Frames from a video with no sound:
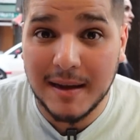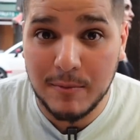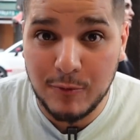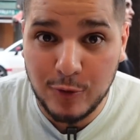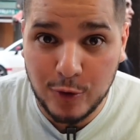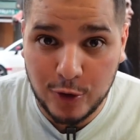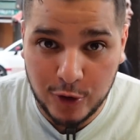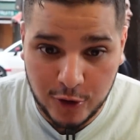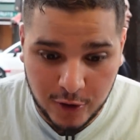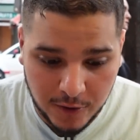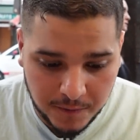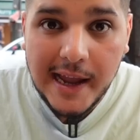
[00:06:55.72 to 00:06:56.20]
Tamouk.
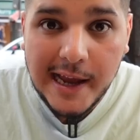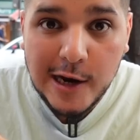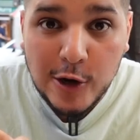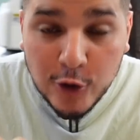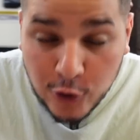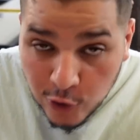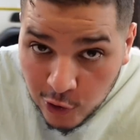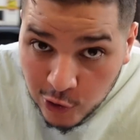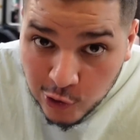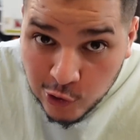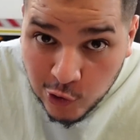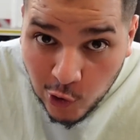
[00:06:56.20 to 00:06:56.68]
Et le
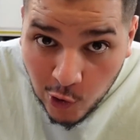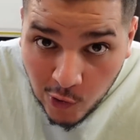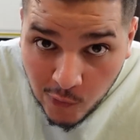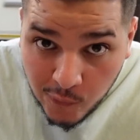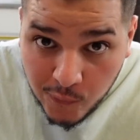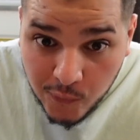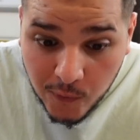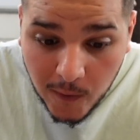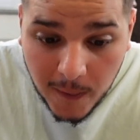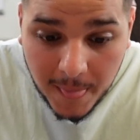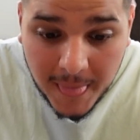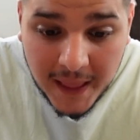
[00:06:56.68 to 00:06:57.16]
truc de ouf,
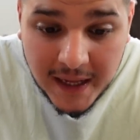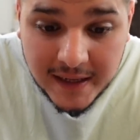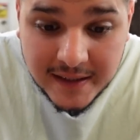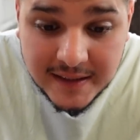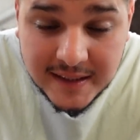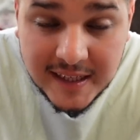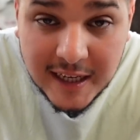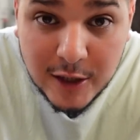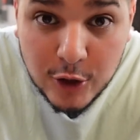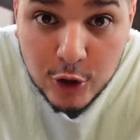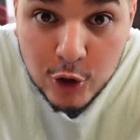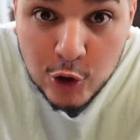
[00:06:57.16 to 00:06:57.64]

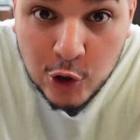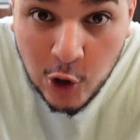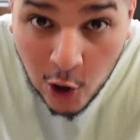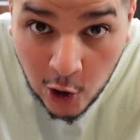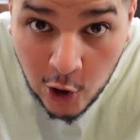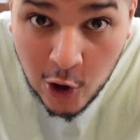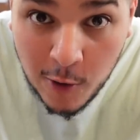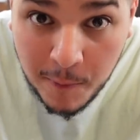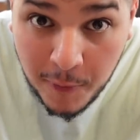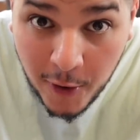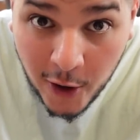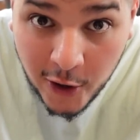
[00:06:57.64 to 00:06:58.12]
c'est que dans
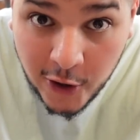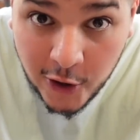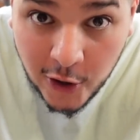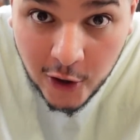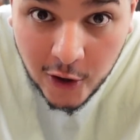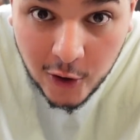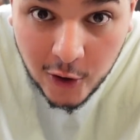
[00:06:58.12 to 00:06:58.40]
le burger,